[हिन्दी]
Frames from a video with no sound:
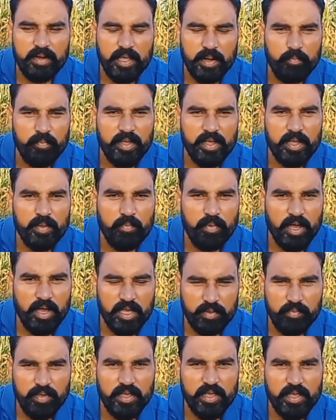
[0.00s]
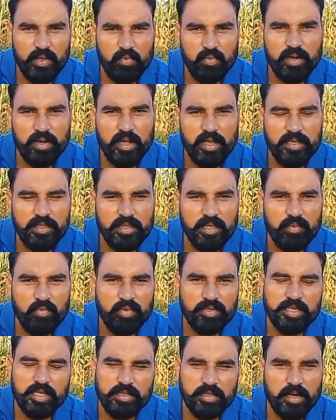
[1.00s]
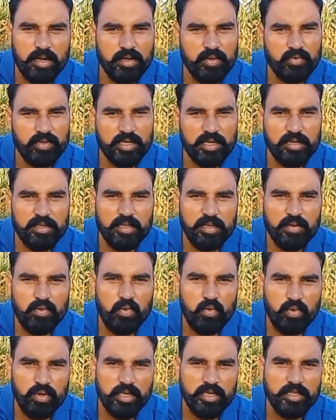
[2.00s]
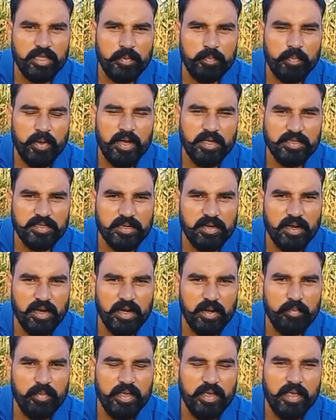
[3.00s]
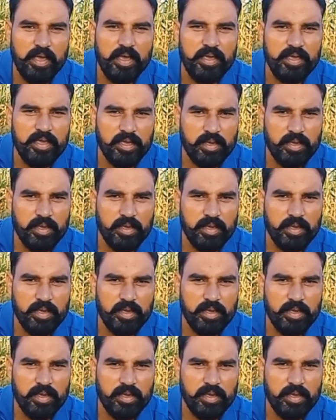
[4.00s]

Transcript: नरमे के बाद में गेहूं लगाई थी वो सत्रह क्विंटल तक हो गई थी पाँच कनाल में या